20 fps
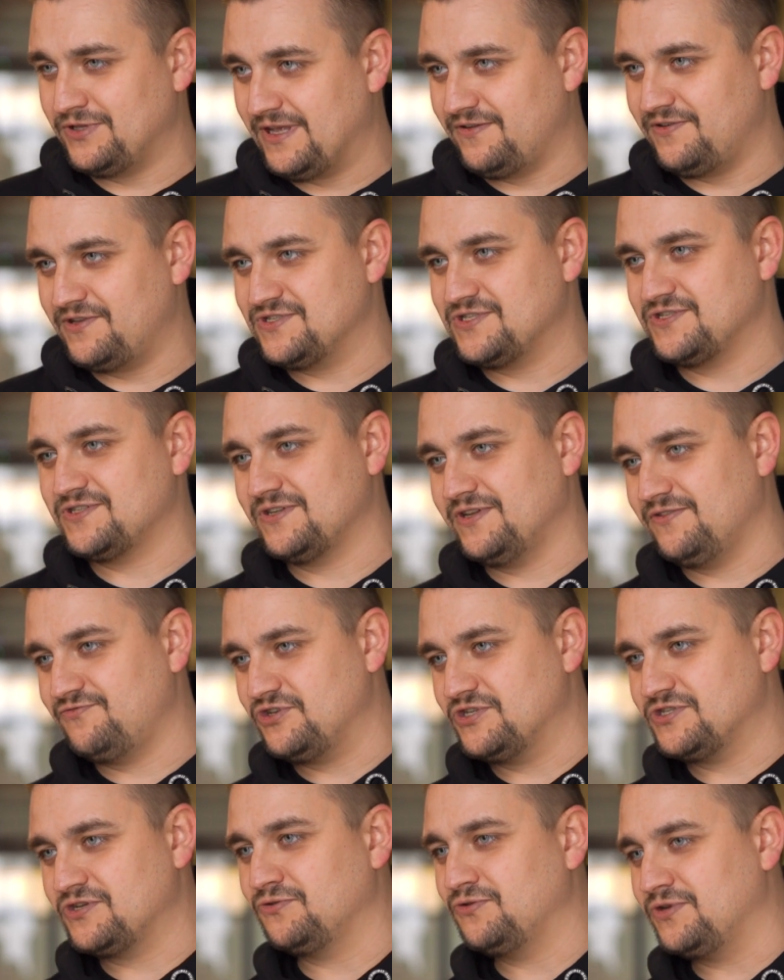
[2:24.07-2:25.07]
Tak więc
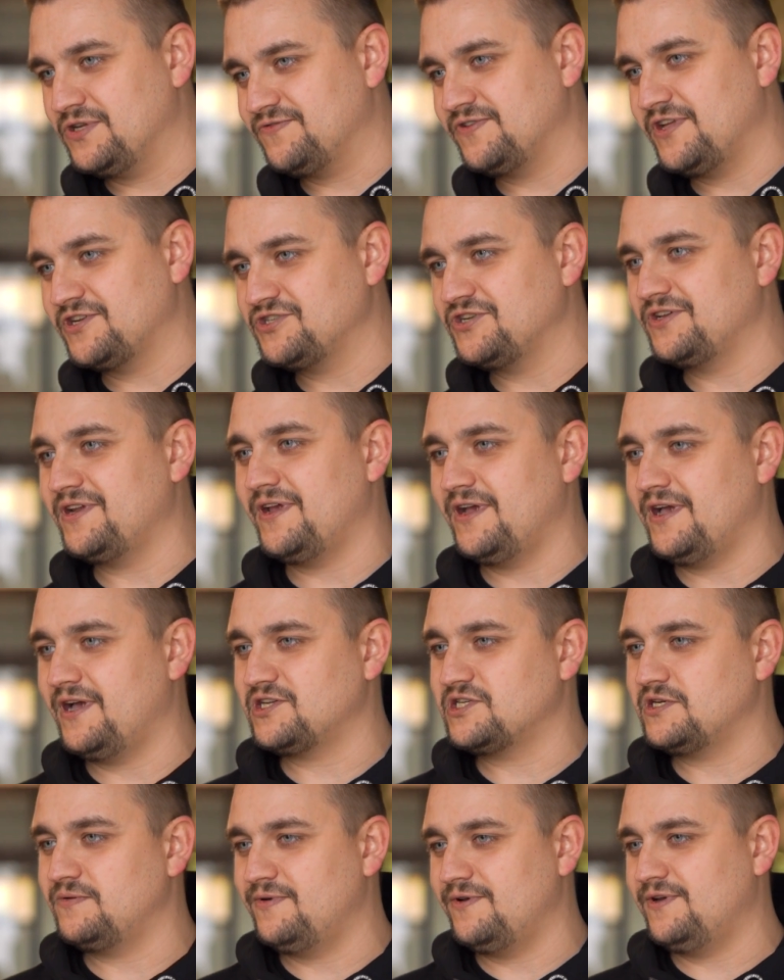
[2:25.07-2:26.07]
wszystko tu jest w naszych
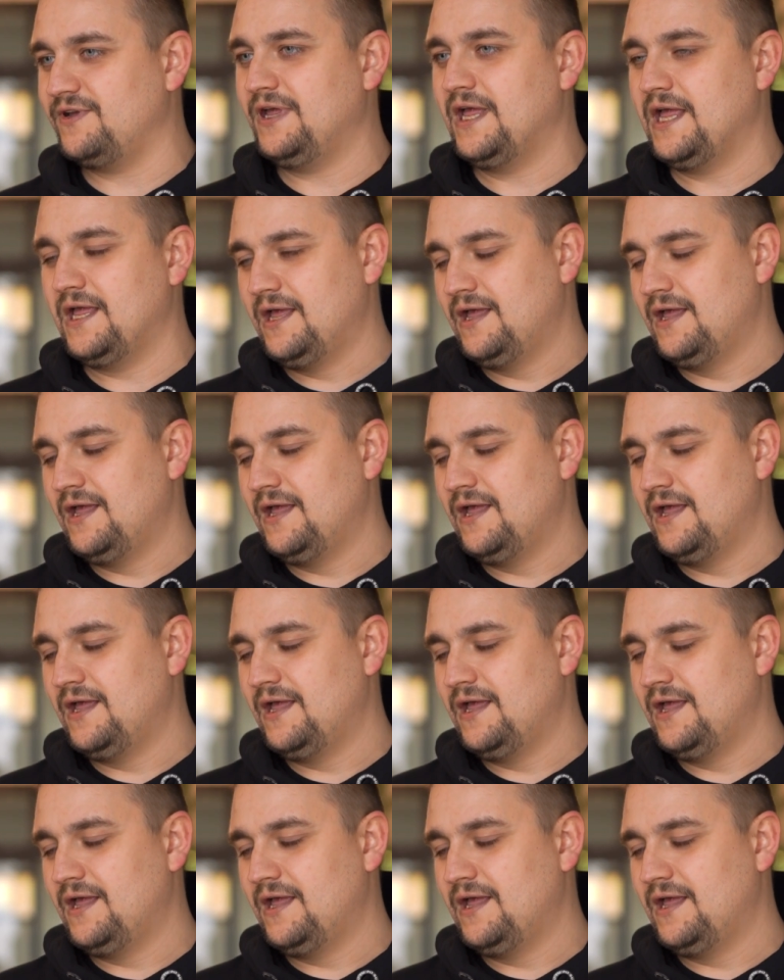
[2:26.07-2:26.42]
rękach, żeby